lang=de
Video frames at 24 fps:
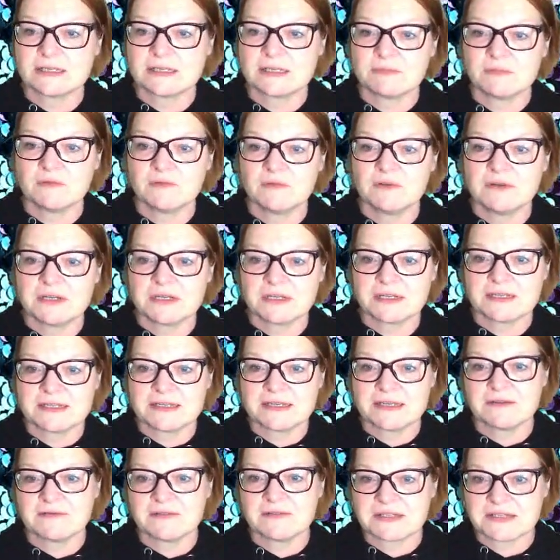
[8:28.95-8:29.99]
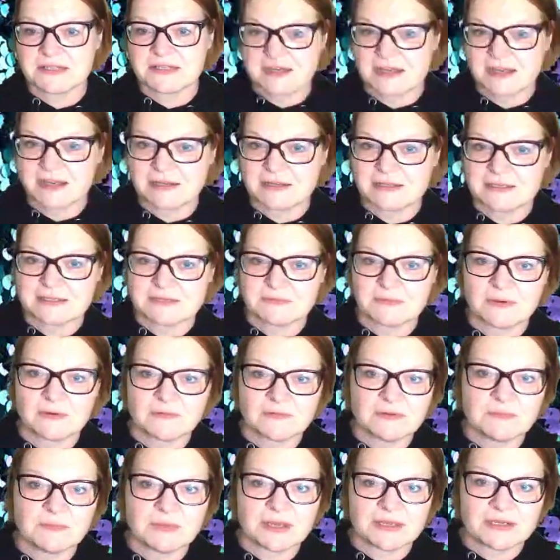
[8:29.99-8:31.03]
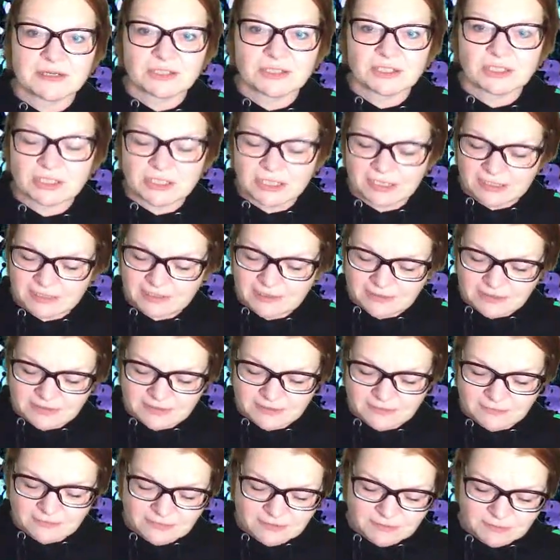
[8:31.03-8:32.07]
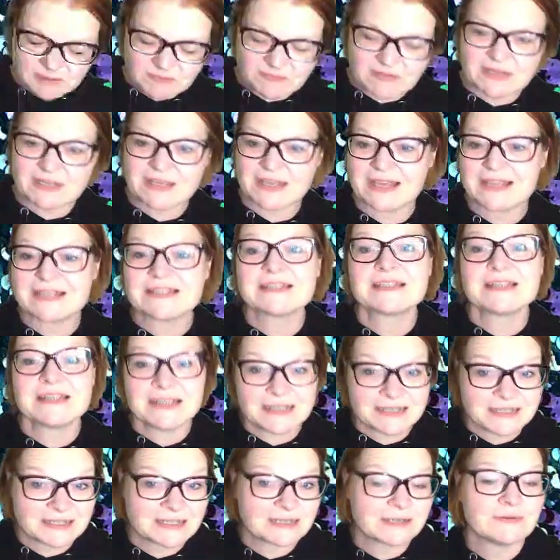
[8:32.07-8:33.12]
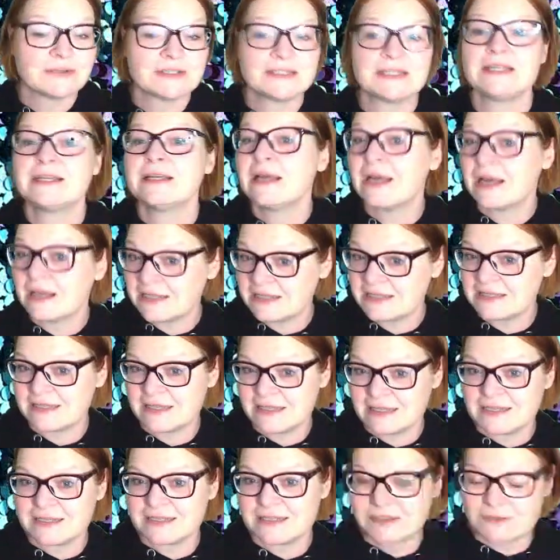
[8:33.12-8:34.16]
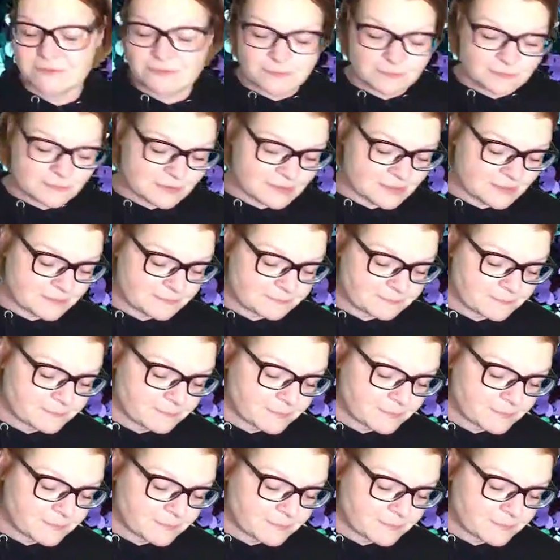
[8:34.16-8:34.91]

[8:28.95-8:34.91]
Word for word: Ich bewundere sehr, was er da alles immer auf die Beine stellt und mit welcher Ästhetik und Eleganz er das tut.